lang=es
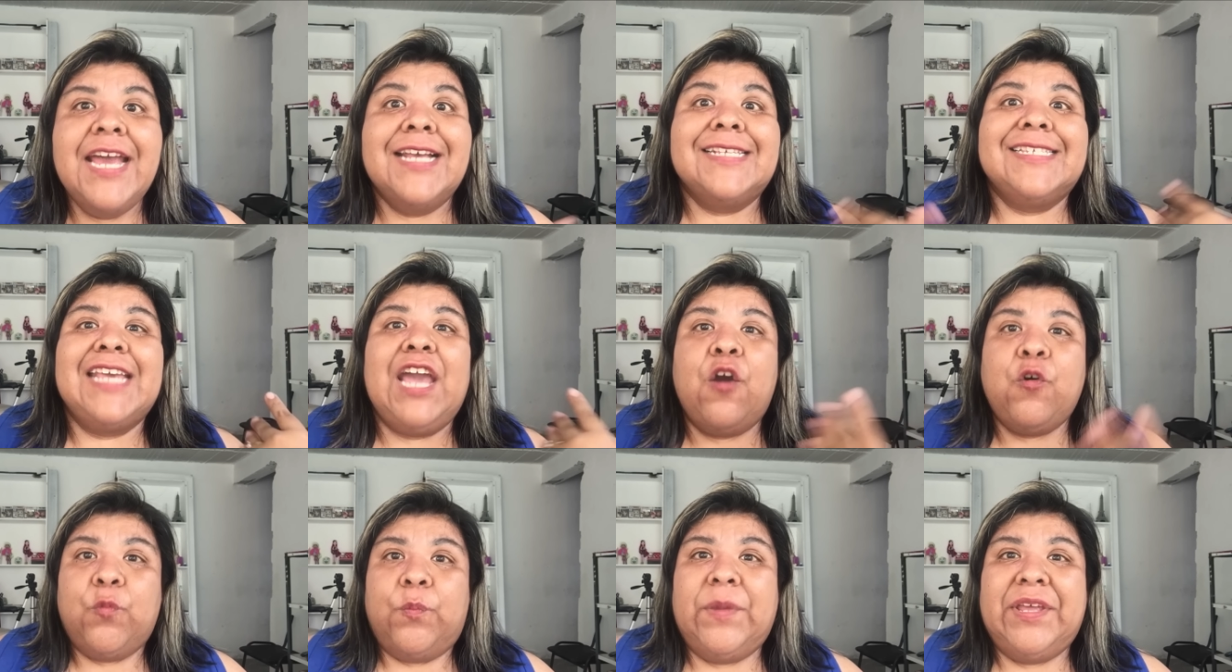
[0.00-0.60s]
si
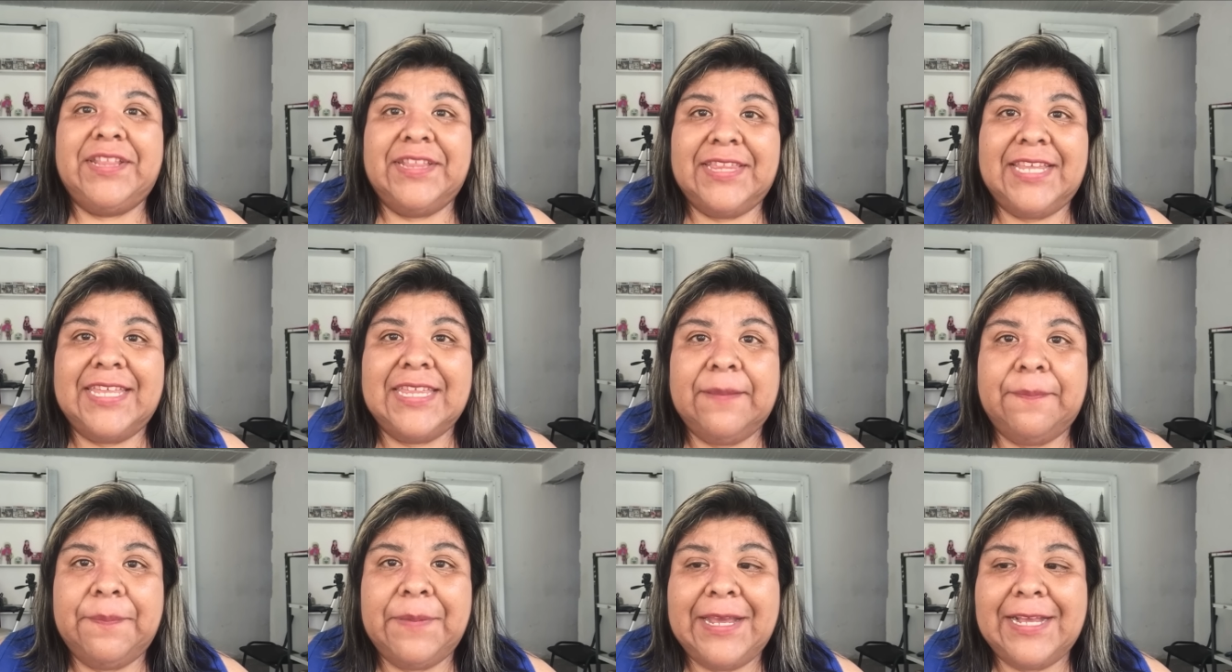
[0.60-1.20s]
aumenté
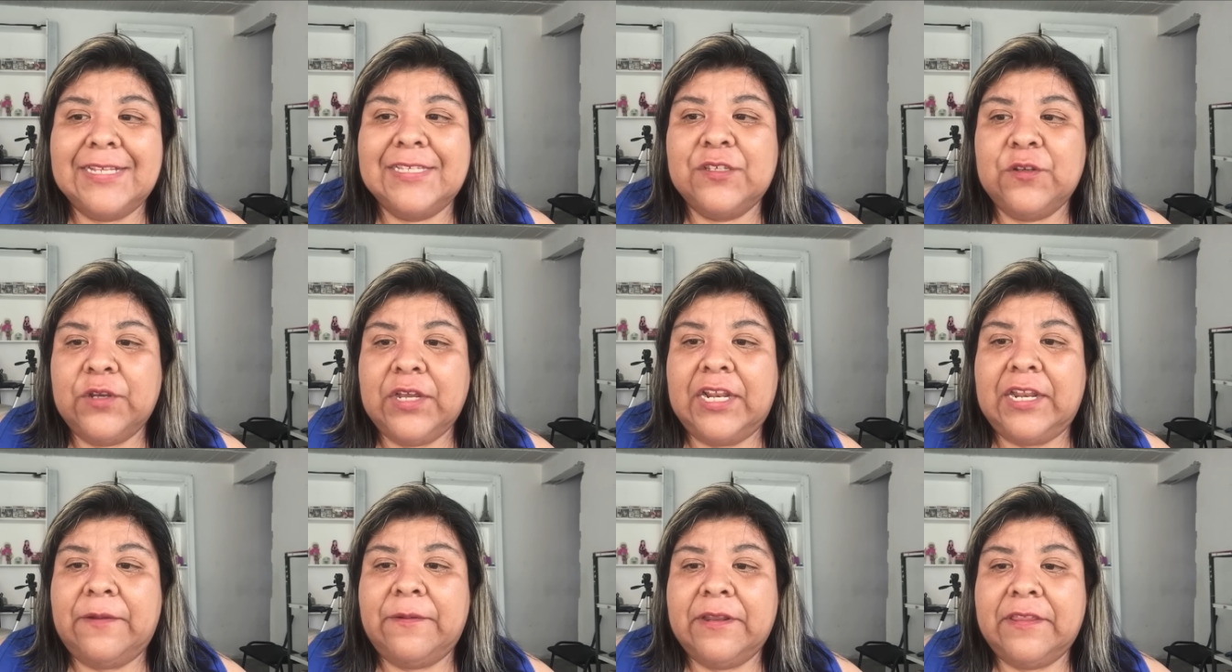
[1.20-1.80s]
de peso,
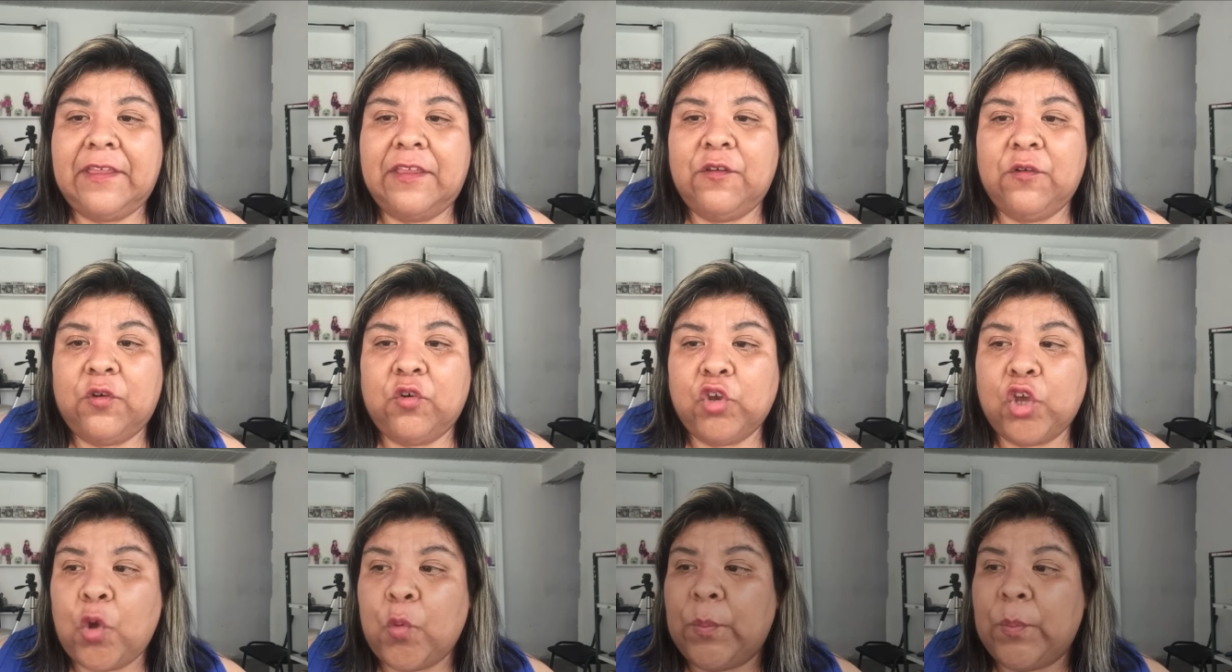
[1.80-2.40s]
que la verdad yo creo que